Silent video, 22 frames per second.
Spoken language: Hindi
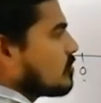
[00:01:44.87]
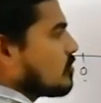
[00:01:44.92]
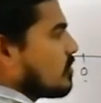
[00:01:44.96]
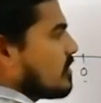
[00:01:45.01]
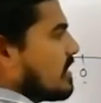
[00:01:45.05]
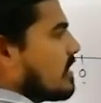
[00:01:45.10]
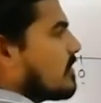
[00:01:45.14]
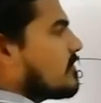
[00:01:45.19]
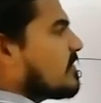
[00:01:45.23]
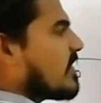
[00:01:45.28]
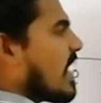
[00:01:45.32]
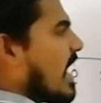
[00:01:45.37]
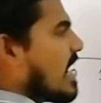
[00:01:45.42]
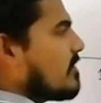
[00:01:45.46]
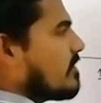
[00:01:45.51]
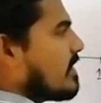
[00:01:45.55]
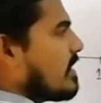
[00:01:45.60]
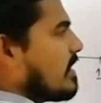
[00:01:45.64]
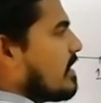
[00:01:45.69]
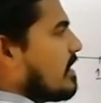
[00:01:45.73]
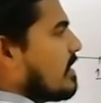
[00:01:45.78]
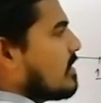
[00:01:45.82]
तो ये
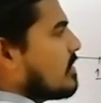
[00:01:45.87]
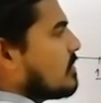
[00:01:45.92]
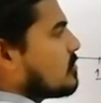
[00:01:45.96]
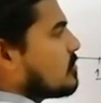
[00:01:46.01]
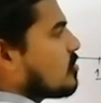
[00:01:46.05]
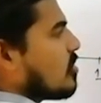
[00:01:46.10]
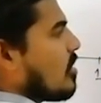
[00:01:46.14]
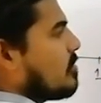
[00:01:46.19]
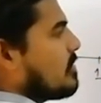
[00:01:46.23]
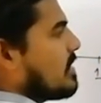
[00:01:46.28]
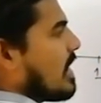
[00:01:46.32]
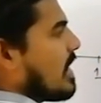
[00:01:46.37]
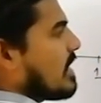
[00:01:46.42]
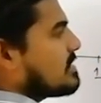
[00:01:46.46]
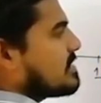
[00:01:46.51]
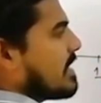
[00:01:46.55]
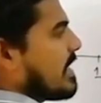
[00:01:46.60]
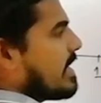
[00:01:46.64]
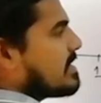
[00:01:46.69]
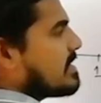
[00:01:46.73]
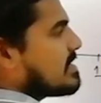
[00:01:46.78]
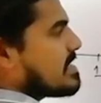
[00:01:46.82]
फाइव है तो हम यहां
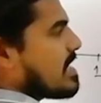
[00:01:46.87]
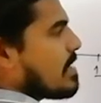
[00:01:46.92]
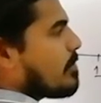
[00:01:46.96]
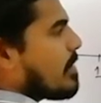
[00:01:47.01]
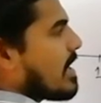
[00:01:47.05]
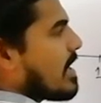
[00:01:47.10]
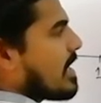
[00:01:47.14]
से एक स्टेप